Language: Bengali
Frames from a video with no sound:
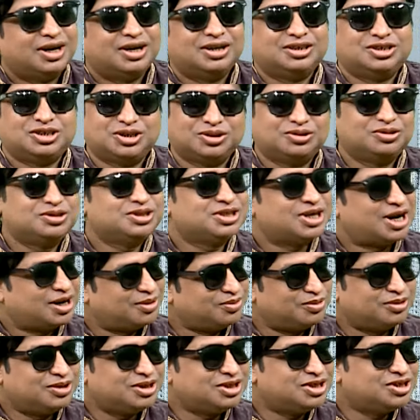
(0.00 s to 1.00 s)
যখন স্যার
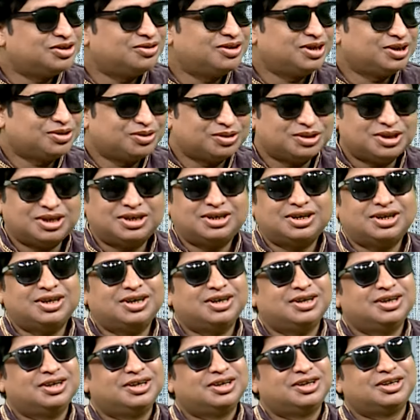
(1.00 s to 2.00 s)
বলেছিল এই কথাটা
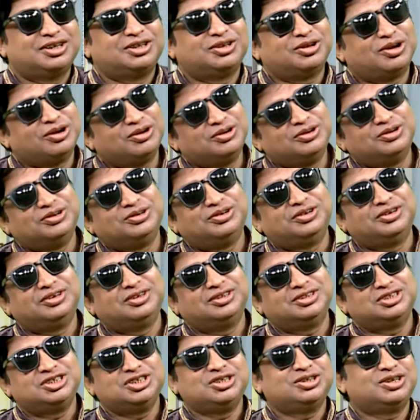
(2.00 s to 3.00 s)
তখন
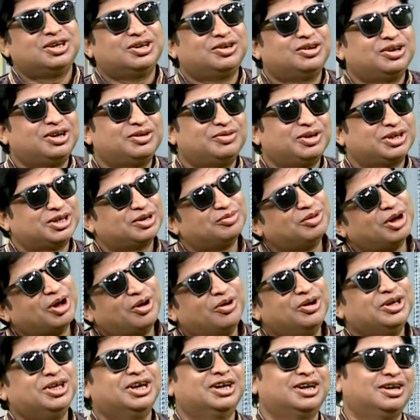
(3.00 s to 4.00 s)
চিন্তা করলাম একটা
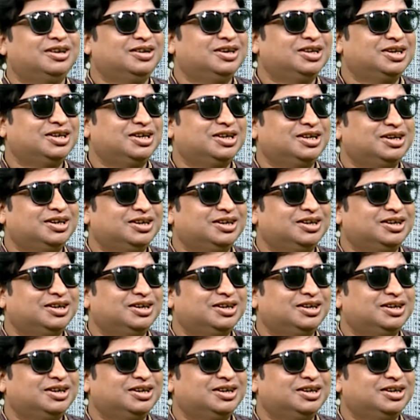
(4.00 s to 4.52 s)
ভাওয়াইয়া গান লিখি